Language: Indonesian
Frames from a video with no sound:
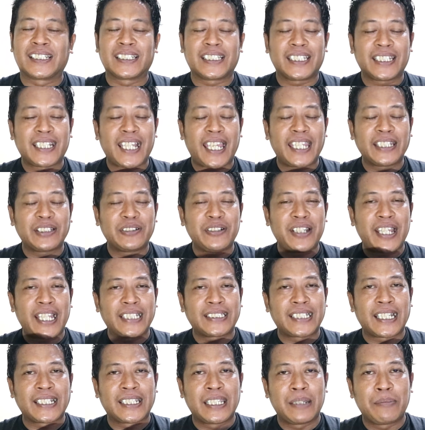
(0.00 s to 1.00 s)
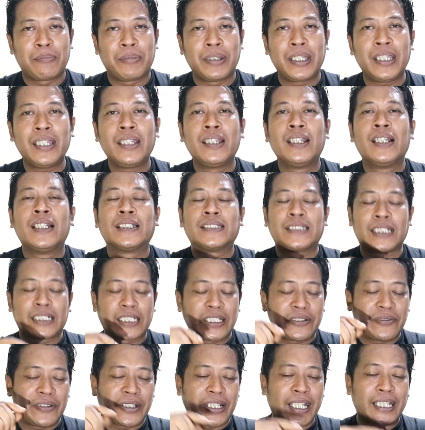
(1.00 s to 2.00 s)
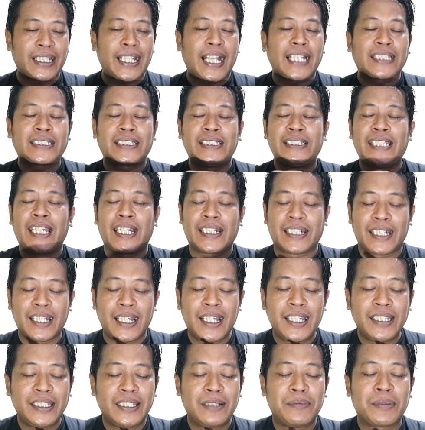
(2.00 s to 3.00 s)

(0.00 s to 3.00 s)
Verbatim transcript: Ketika itu SHGB, sertifikat asli ada.